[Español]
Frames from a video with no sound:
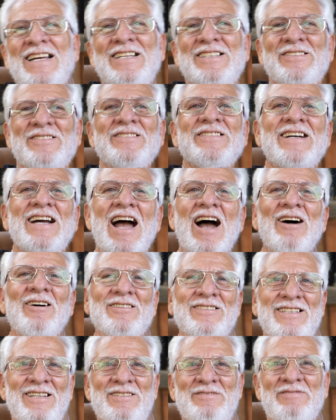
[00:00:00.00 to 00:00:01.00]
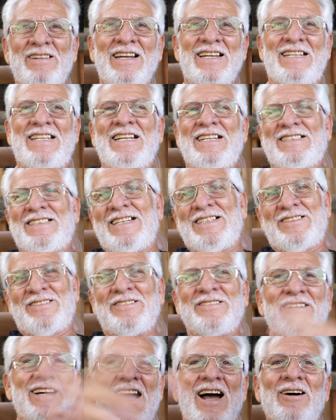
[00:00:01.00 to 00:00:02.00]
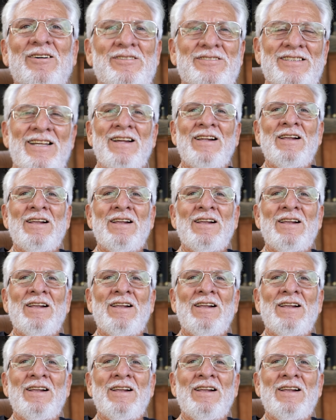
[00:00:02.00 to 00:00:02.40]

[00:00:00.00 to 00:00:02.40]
es un caos el martes, es un caos.